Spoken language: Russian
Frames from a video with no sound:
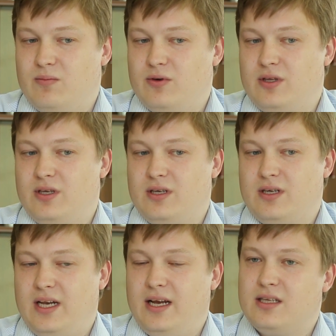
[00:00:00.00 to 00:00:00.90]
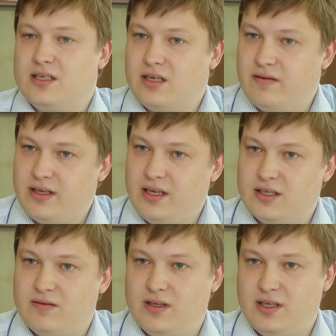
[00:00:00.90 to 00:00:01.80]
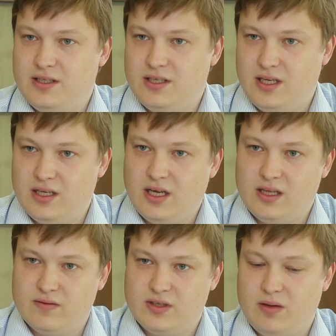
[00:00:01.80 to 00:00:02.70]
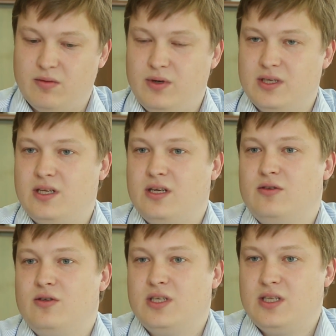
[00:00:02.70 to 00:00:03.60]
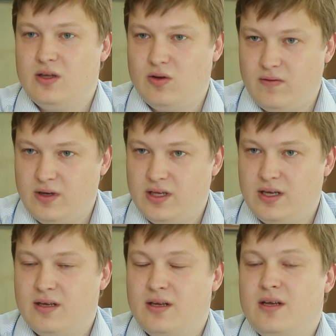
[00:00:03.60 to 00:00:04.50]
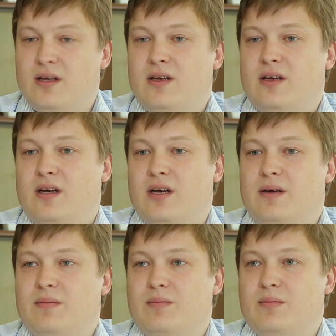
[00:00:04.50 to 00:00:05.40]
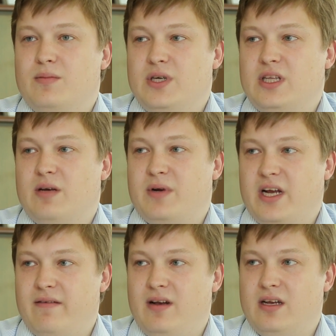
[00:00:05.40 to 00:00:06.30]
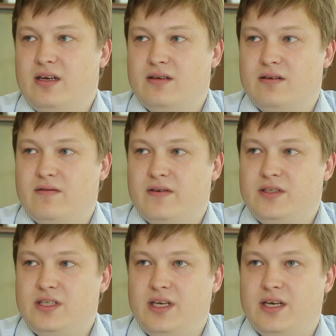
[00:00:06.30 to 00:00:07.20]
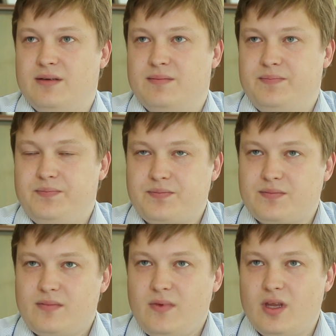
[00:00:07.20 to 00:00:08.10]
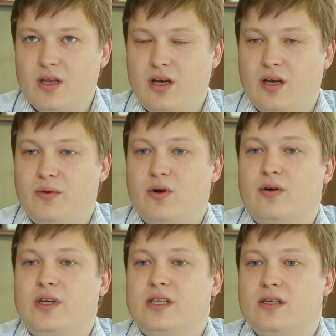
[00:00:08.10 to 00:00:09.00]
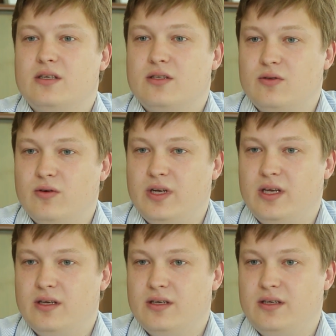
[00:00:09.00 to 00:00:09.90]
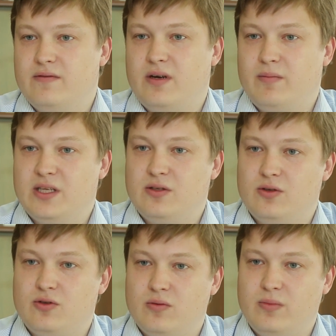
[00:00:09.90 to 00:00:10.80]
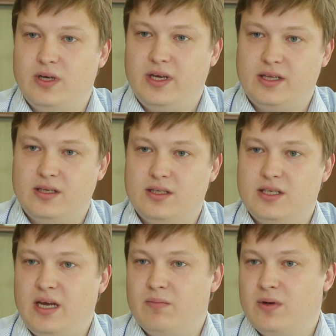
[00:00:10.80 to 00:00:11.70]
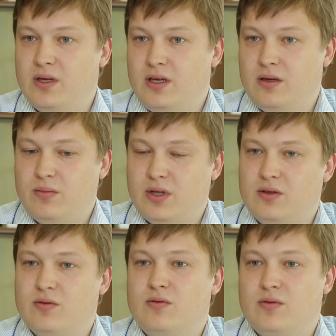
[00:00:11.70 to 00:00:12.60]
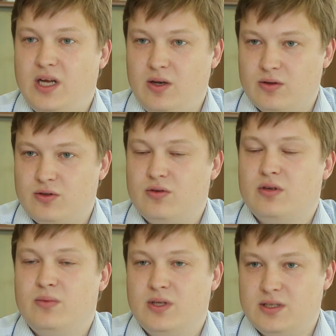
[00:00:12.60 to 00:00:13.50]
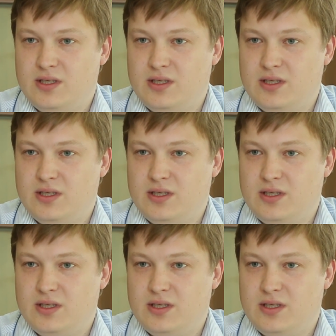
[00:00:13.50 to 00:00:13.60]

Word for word: работой коллекторского агентства относительно данного займа, были сразу же остановлены. А, мы направили во все а, бюро кредитных историй информацию, чтобы этот займ – был оттуда удален, что и было